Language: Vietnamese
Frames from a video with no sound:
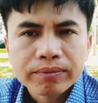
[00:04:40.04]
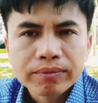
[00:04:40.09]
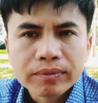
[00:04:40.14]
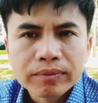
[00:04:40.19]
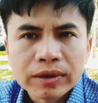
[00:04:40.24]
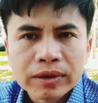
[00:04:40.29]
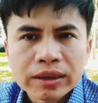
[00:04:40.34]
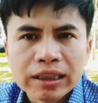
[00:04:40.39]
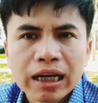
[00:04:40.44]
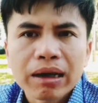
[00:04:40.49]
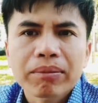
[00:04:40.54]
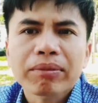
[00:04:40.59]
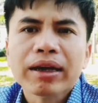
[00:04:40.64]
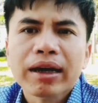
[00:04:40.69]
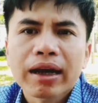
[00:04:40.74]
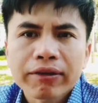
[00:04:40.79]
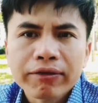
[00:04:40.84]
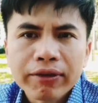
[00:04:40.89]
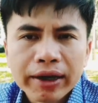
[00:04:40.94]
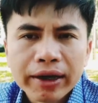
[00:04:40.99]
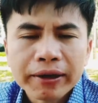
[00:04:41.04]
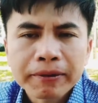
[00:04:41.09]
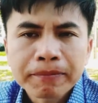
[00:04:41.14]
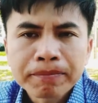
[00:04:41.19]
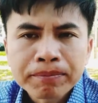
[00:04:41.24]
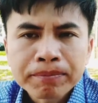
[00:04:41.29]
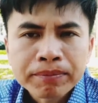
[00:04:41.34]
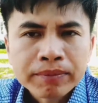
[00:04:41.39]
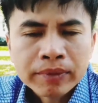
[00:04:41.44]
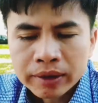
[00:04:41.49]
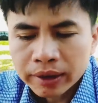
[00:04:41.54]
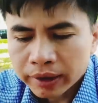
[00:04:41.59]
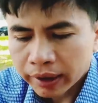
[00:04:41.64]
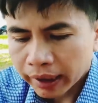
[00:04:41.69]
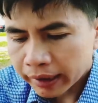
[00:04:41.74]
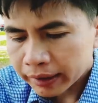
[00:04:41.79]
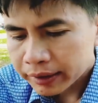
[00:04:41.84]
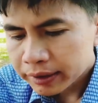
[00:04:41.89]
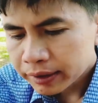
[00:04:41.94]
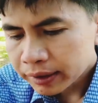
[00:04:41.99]
giảm cái lãi vay thì
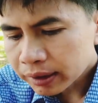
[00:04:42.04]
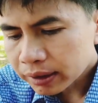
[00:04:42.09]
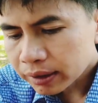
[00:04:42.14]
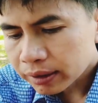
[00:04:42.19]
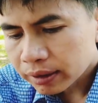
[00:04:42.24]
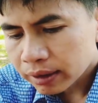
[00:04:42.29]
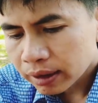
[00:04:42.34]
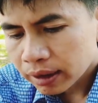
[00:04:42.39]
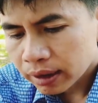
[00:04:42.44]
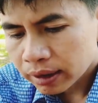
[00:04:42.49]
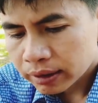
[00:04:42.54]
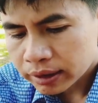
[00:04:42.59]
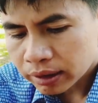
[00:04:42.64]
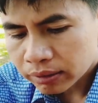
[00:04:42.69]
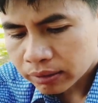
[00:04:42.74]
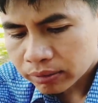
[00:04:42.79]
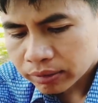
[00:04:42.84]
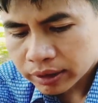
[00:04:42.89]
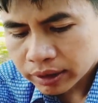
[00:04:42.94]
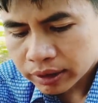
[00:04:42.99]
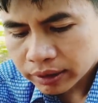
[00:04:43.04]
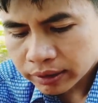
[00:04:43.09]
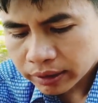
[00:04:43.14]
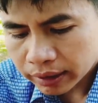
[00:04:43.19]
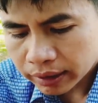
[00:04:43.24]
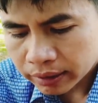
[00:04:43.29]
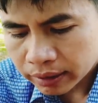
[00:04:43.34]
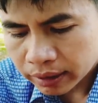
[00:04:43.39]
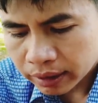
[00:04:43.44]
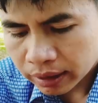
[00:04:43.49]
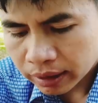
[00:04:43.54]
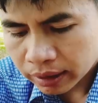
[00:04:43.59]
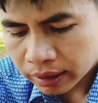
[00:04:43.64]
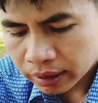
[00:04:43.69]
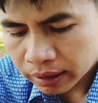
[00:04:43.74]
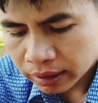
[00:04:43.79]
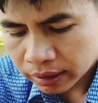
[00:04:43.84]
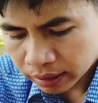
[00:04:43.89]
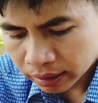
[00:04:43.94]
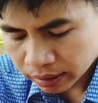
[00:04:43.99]
ngày trước ờ, trong cái chiến tranh
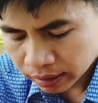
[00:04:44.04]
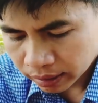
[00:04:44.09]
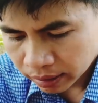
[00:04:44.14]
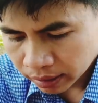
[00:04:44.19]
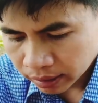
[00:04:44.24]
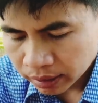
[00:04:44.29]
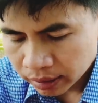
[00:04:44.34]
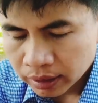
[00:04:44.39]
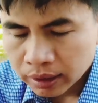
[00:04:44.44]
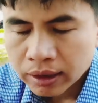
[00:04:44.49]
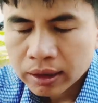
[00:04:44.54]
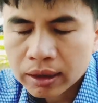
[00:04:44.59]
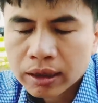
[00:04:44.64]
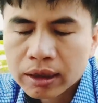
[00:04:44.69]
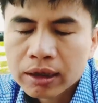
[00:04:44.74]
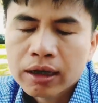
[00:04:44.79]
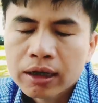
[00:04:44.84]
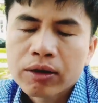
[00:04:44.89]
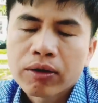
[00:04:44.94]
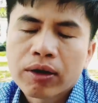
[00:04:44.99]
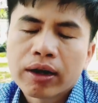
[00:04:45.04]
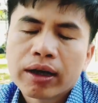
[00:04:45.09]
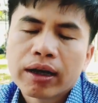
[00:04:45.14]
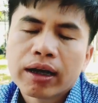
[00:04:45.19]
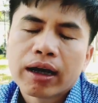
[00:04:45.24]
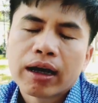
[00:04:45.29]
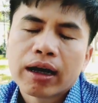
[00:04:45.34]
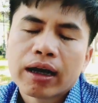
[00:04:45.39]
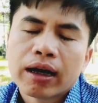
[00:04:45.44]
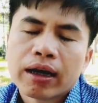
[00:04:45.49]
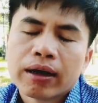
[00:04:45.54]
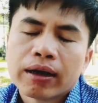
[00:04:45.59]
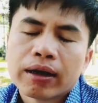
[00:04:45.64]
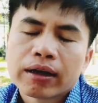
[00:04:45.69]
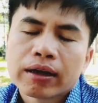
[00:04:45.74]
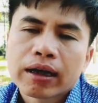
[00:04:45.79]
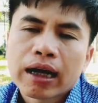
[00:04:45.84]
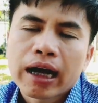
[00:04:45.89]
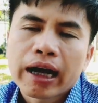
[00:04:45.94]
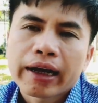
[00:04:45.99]
ờ, ờ, gọi là
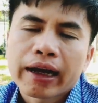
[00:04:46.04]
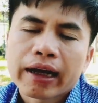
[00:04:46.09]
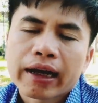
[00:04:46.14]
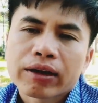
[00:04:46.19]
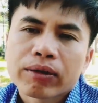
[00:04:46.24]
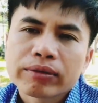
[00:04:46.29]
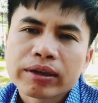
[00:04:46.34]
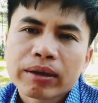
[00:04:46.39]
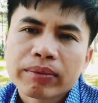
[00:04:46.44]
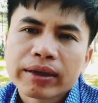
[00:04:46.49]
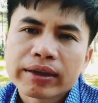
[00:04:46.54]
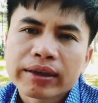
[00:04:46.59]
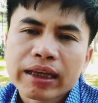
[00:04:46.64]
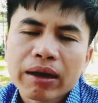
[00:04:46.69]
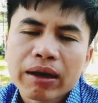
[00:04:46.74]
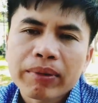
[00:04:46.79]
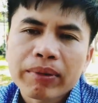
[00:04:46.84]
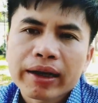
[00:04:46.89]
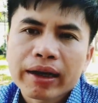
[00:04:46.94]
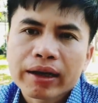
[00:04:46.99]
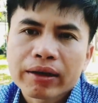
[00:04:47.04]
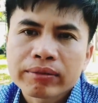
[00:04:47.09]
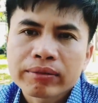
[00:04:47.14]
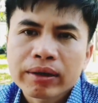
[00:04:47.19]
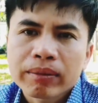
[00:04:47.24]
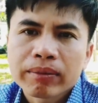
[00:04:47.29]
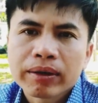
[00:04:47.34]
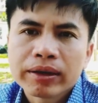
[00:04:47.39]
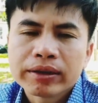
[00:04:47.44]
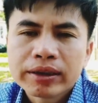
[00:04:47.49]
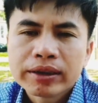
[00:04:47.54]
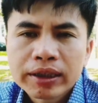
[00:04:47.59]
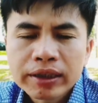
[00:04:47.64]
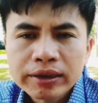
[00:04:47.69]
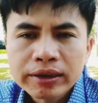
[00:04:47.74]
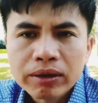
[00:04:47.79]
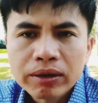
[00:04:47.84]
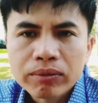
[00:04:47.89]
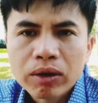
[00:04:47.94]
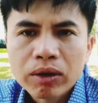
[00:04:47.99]
2008
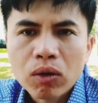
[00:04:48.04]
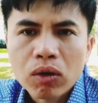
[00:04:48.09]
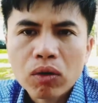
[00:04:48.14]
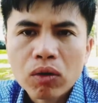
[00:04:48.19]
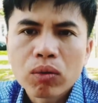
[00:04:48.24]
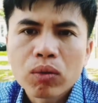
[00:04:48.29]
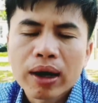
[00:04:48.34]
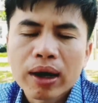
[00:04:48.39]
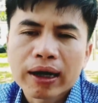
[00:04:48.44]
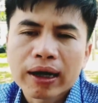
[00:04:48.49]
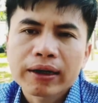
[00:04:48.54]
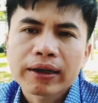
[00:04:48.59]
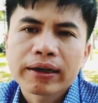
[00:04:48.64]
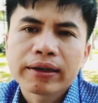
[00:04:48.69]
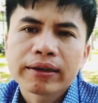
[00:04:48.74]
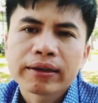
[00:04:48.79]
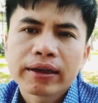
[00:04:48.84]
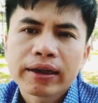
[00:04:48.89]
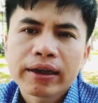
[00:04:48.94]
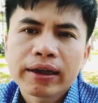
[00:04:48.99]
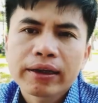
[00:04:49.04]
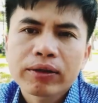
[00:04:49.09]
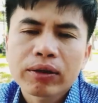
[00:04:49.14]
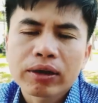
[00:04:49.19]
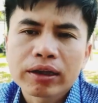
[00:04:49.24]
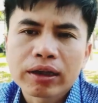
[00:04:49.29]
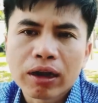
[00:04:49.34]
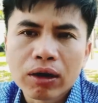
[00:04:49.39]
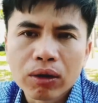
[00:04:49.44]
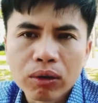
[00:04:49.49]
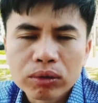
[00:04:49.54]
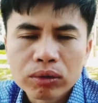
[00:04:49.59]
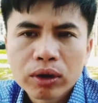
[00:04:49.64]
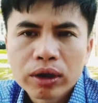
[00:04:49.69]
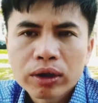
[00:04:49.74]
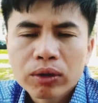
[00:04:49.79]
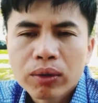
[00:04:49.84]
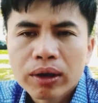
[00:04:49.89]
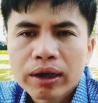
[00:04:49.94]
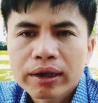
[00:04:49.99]
2009 trong cái cuộc khủng hoảng kinh tế toàn cầu
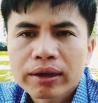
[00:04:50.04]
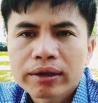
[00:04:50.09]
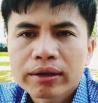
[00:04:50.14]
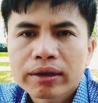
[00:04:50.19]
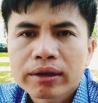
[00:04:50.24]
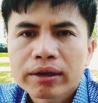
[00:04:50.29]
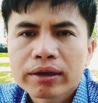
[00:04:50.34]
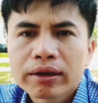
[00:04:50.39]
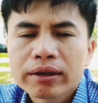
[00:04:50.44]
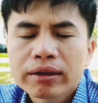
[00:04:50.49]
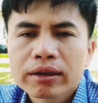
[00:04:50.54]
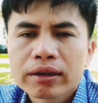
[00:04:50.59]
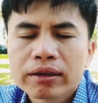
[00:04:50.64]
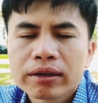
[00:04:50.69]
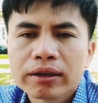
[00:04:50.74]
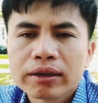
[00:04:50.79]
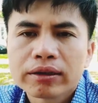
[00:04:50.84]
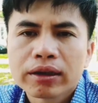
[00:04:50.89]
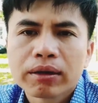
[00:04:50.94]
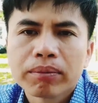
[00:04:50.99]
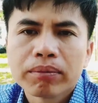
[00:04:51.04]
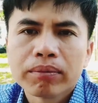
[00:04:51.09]
liên quan tới thị trường